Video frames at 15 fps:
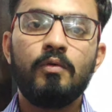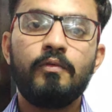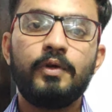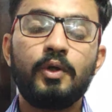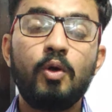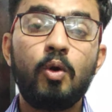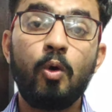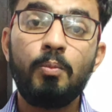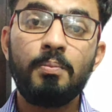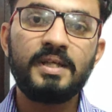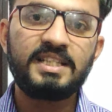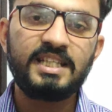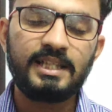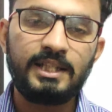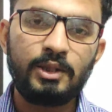विंडो होम
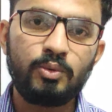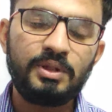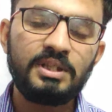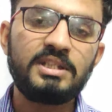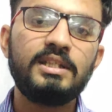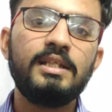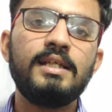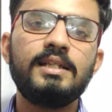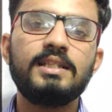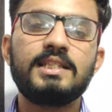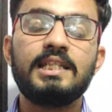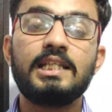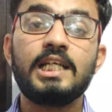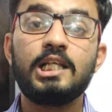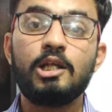बेसिक नहीं होनी चाहिए
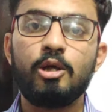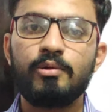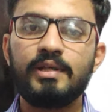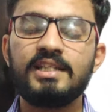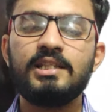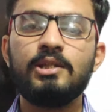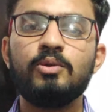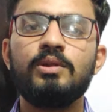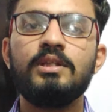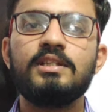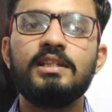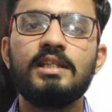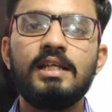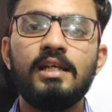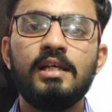सिंगल लैंग्वेज नहीं होनी
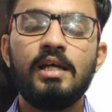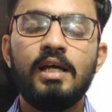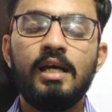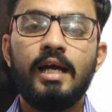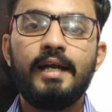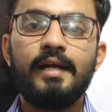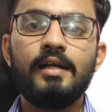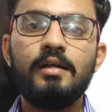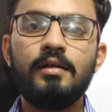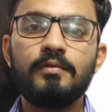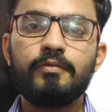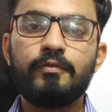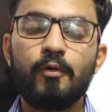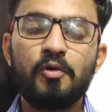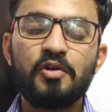चाहिए एंड
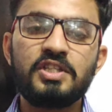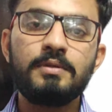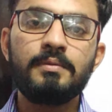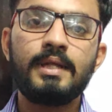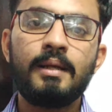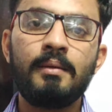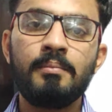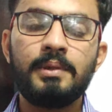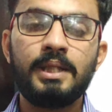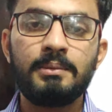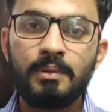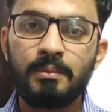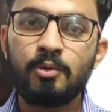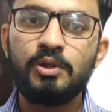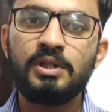फोर जी बी रैम
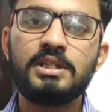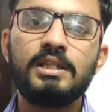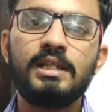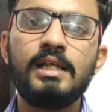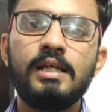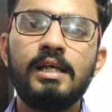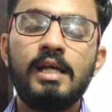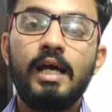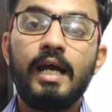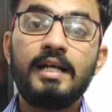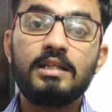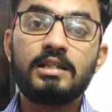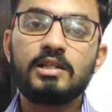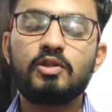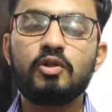मिनिमम होनी चाहिए एंड
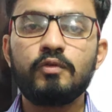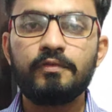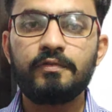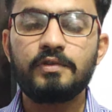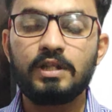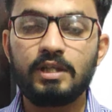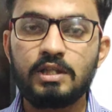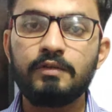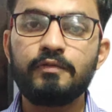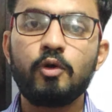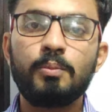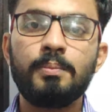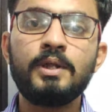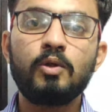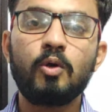सिक्सटी
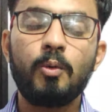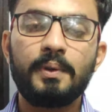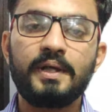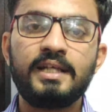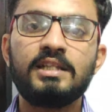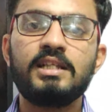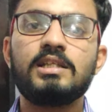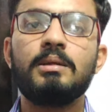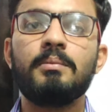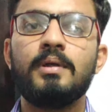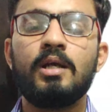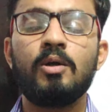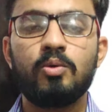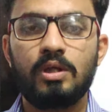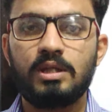फोर बिट ऑपरेटिंग सिस्टम
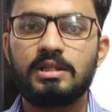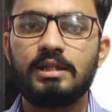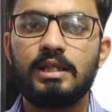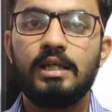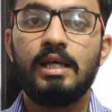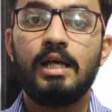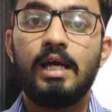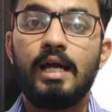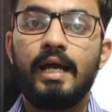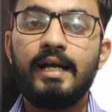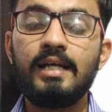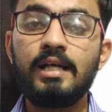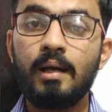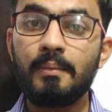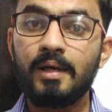हमारा होना चाहिए
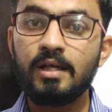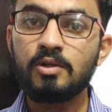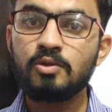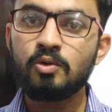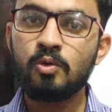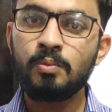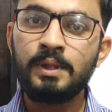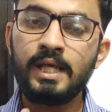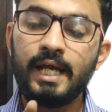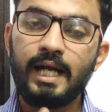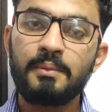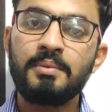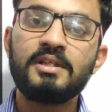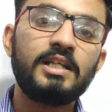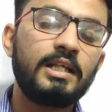एंड हमारा जो भी
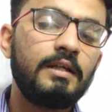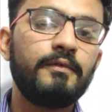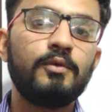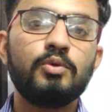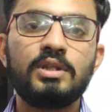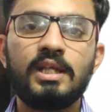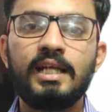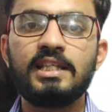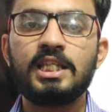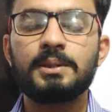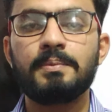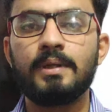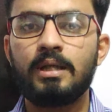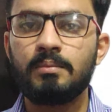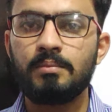एडमिनिस्ट्रेटिव यूज़र है जिस
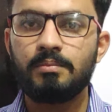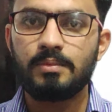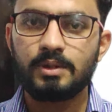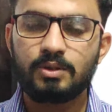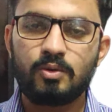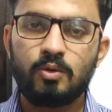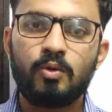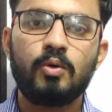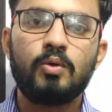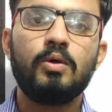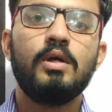पर हम इसको